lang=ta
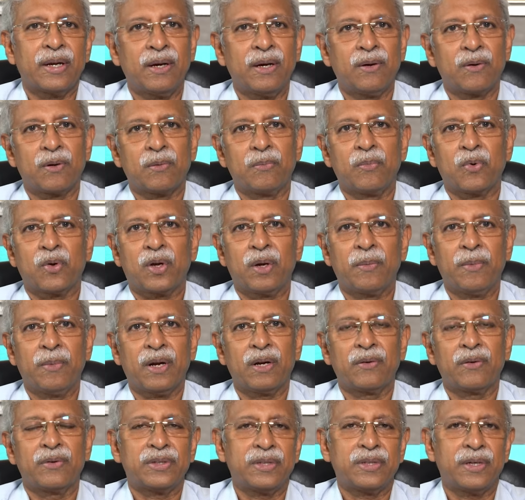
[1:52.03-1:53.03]
என்ன ஒரு
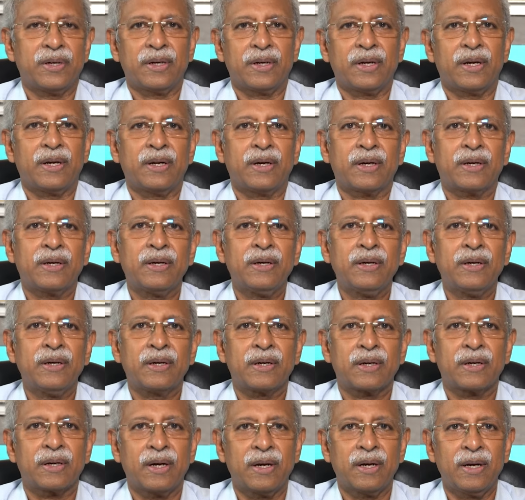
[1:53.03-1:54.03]
முக்கியமான விஷயம் என்னன்னாக்கா
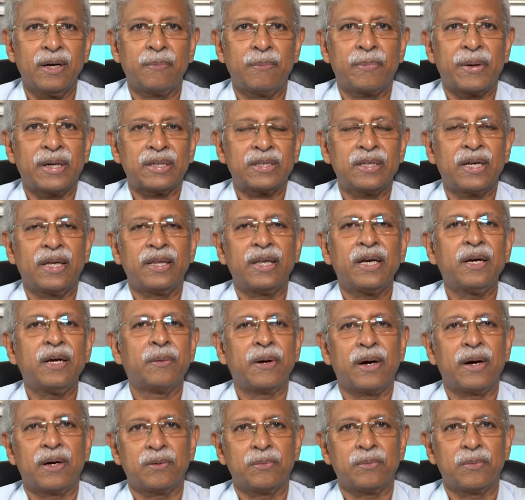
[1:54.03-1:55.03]
கண்ணில் ப்ரெஷர்
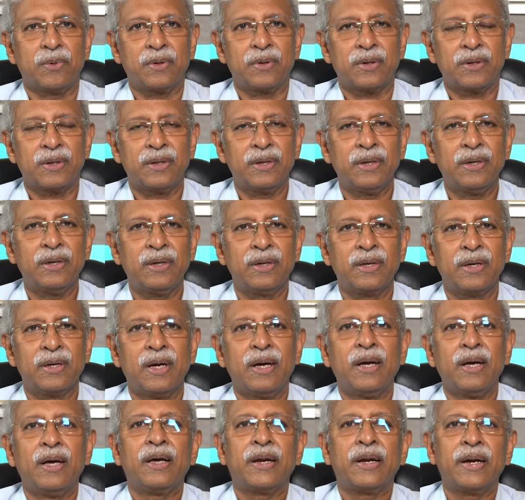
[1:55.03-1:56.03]
அதிகமாகும் பொழுது
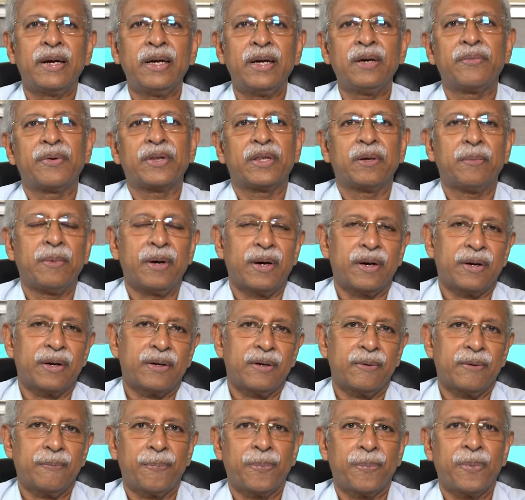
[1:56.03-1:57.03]
ரெண்டு விதமாக
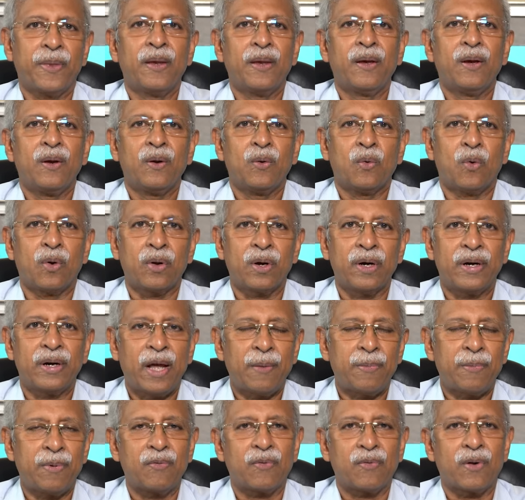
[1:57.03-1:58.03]
இருக்குது ஒரு
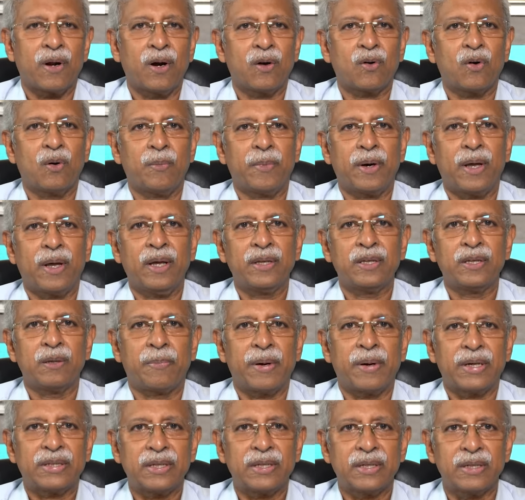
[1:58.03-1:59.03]
டைப் ஆஃப் கிளாக்கோமாவில் அந்த
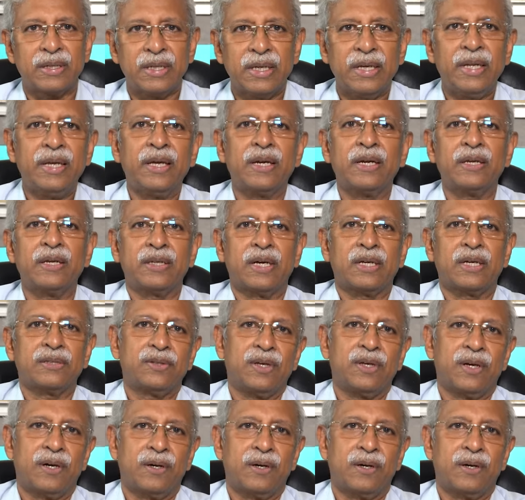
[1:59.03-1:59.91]
ப்ரெஷர் திடீர்னு ஜாஸ்தி